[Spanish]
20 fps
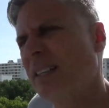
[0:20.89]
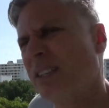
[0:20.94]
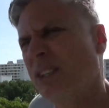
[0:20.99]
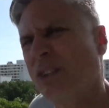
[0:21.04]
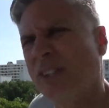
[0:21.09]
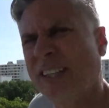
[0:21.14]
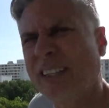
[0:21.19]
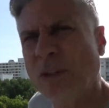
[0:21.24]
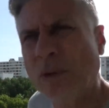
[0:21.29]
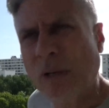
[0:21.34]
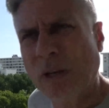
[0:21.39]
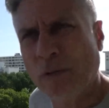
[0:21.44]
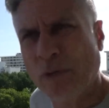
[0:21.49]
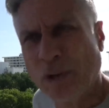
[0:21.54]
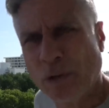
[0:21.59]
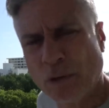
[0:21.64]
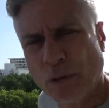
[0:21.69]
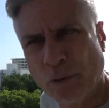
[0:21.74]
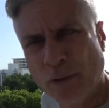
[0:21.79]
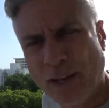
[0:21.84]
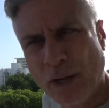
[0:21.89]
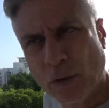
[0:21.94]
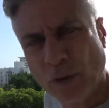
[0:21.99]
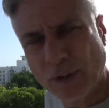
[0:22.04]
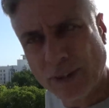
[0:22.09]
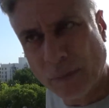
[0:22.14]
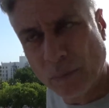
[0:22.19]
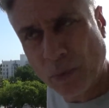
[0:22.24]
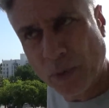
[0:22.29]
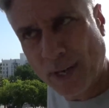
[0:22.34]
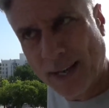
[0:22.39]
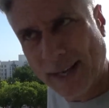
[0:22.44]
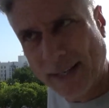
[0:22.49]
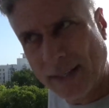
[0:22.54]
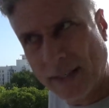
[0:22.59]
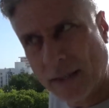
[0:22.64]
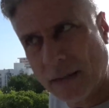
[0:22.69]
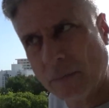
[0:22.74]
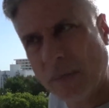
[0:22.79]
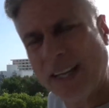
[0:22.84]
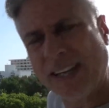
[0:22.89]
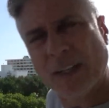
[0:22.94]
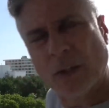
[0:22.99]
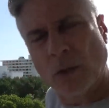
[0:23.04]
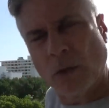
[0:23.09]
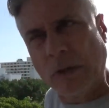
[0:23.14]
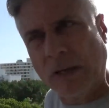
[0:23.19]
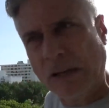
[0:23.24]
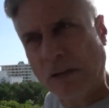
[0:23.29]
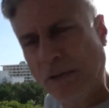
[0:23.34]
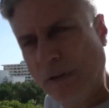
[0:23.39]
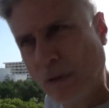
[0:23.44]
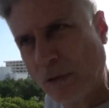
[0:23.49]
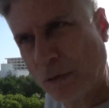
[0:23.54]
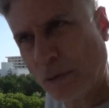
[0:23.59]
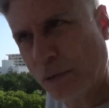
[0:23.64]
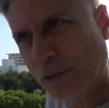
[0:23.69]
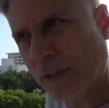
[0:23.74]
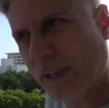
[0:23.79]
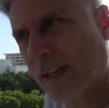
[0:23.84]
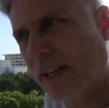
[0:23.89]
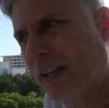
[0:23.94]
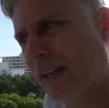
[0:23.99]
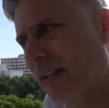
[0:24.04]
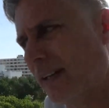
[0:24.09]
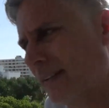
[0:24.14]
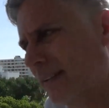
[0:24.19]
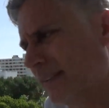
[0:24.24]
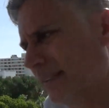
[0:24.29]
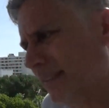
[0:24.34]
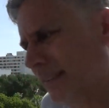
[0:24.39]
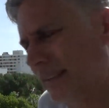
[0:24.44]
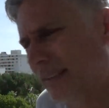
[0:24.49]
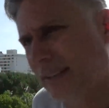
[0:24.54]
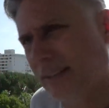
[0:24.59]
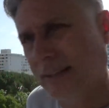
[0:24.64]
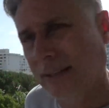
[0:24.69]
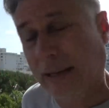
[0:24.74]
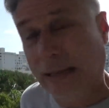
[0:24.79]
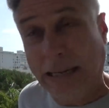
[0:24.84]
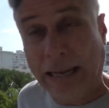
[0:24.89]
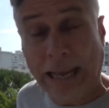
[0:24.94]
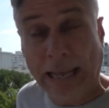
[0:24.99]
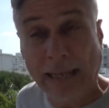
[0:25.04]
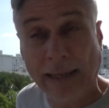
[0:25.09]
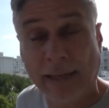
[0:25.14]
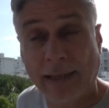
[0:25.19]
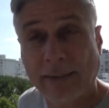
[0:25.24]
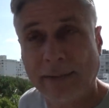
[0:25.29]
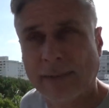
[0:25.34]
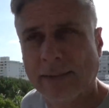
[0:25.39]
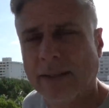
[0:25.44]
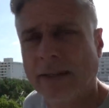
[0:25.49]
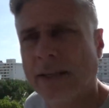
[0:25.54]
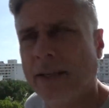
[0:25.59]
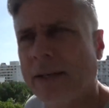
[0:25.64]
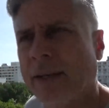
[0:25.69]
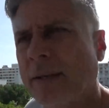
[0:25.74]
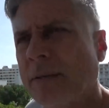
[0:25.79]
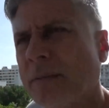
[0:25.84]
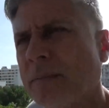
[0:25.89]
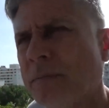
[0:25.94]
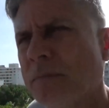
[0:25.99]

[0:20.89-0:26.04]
no tanto a la filosofía contemporánea, más que todo a la filosofía este, arcaica, si se quiere